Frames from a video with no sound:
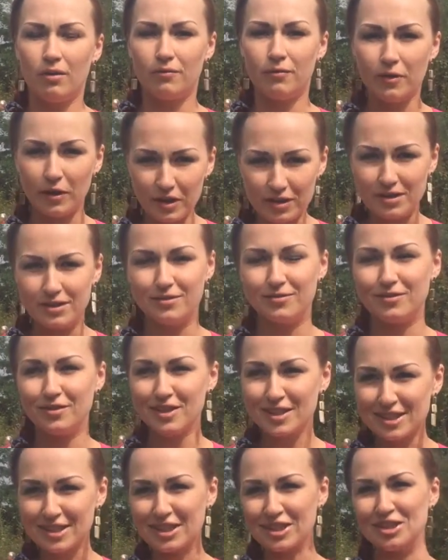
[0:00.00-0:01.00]
выйти,
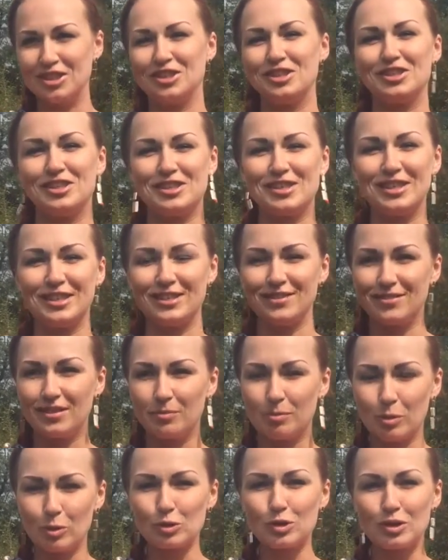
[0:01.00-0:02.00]
выскочить из этого
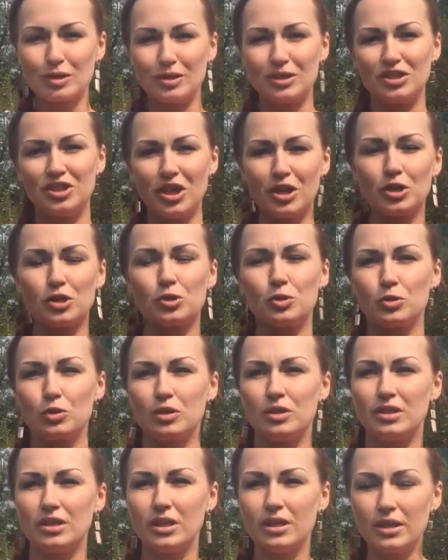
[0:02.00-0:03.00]
и просто начать
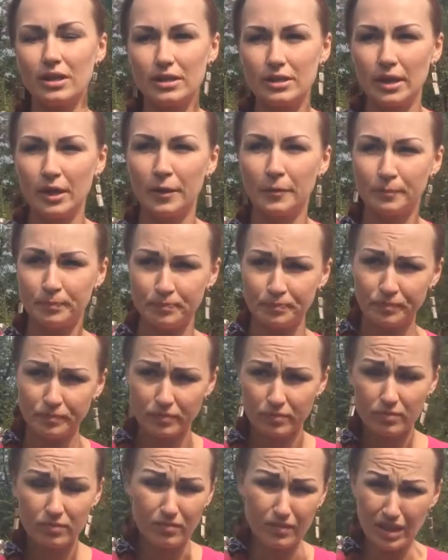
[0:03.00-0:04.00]
что-то делать.
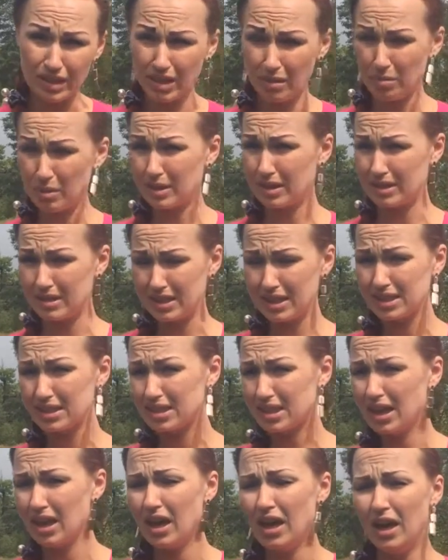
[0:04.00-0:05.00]
Я молодец,
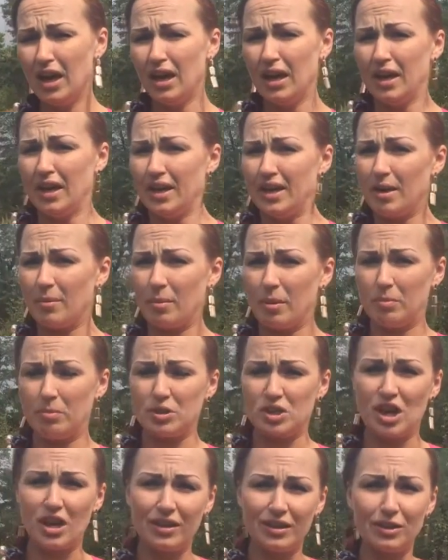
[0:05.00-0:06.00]
я
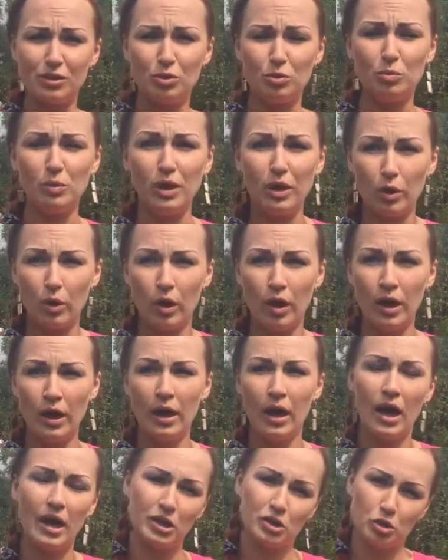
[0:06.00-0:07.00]
пробежала эту милю,
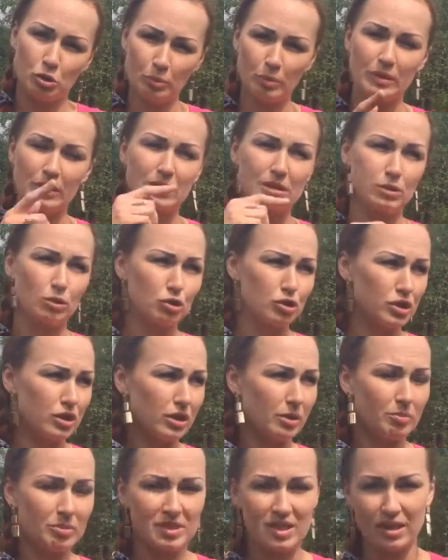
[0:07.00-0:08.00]
а еще было
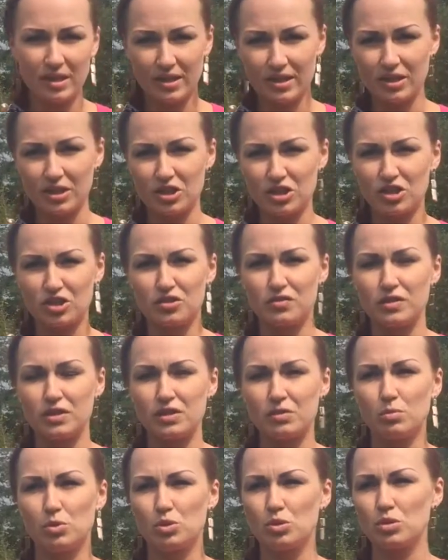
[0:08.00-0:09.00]
сложно написать, конечно же,
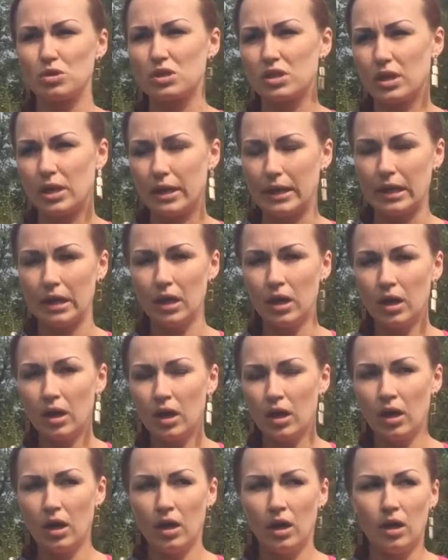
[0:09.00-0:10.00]
800 целей.
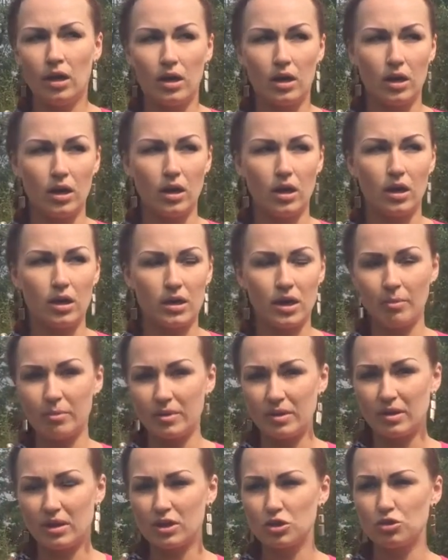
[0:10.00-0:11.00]
А, я
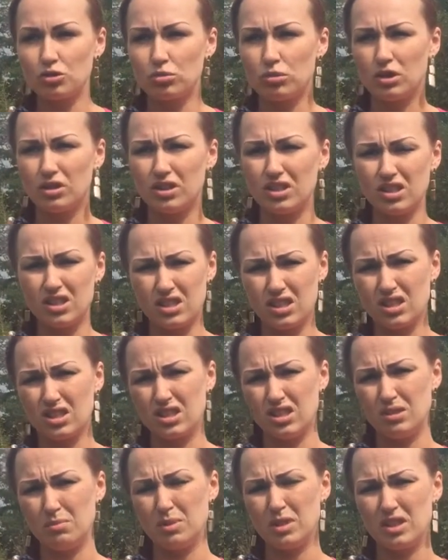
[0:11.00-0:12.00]
поняла, что на
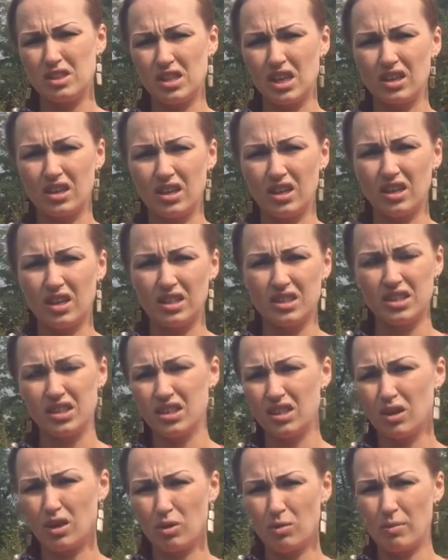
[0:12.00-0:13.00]
370
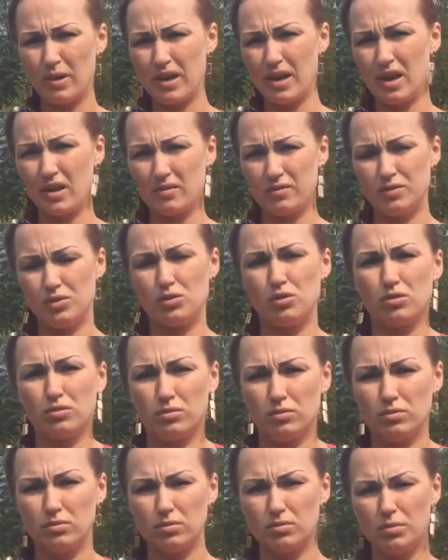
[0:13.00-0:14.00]
хотелка у меня все.
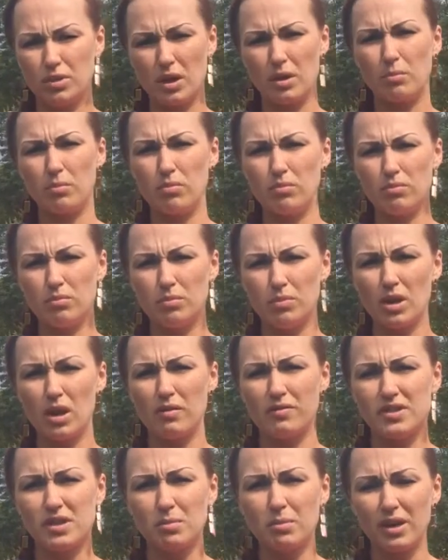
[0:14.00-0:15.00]
У меня, у
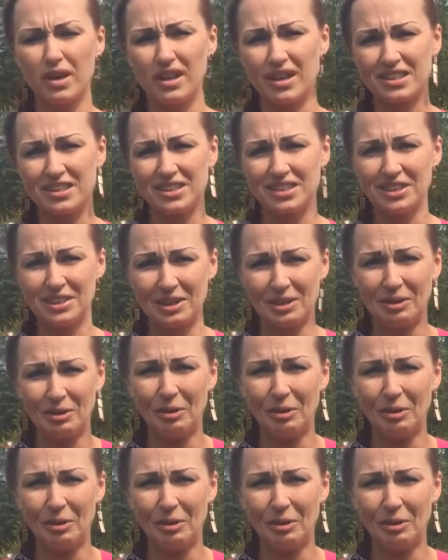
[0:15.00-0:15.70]
меня все мои хотелки